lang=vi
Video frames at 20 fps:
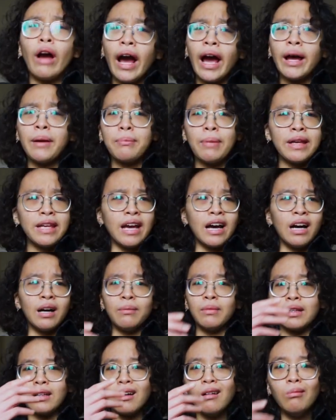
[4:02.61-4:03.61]
Ok, bây giờ
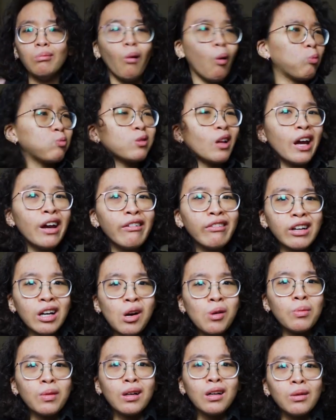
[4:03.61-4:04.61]
mình có một mục tiêu
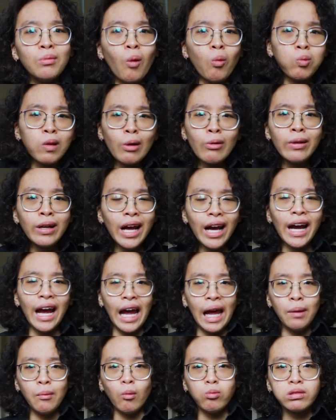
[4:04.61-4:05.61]
rồi, mình có mục tiêu ngắn
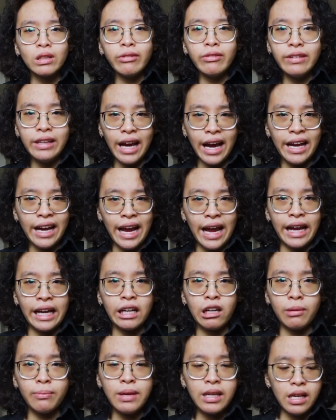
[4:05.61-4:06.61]
hạn, mục tiêu dài hạn
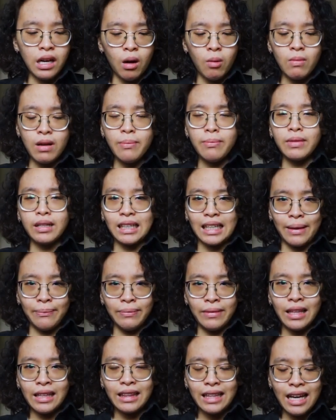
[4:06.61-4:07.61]
rồi. Bây giờ không lẽ mình
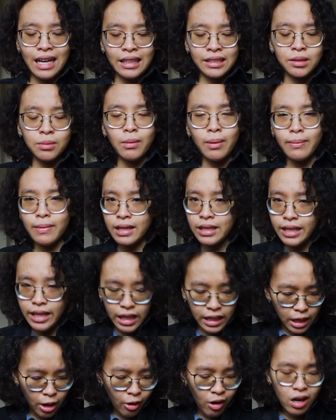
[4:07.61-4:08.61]
cầm trên tay xong rồi mình
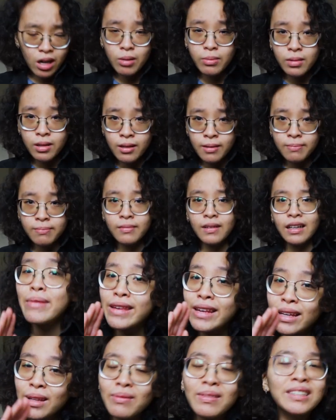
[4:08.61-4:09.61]
nhìn nó, đúng không?
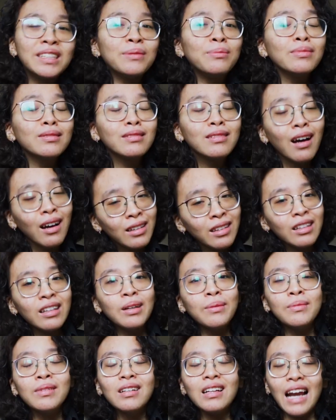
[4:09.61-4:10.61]
Bây giờ chúng ta sẽ tới cái
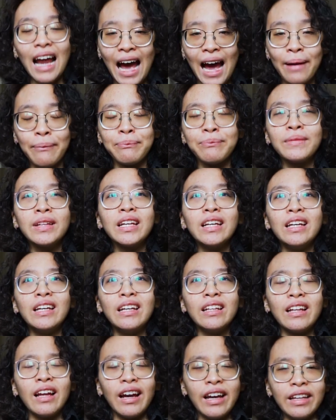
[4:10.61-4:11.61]
bước làm.
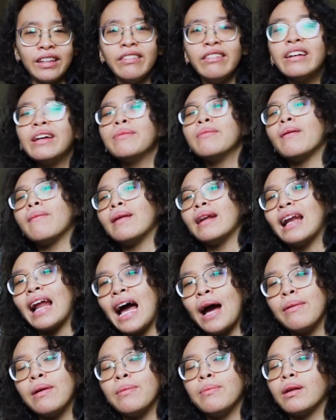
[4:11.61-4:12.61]
Thì trước khi mà mình
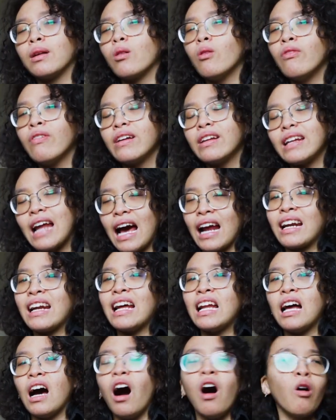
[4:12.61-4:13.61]
làm thì mình cũng phải đặt
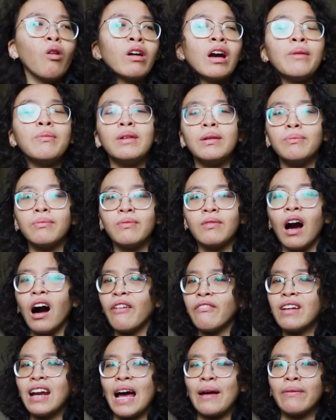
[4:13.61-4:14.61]
ra là ok, mình
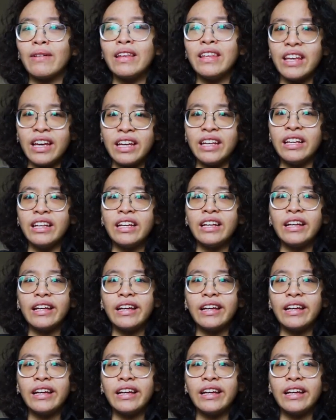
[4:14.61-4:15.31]
cần phải làm cái gì.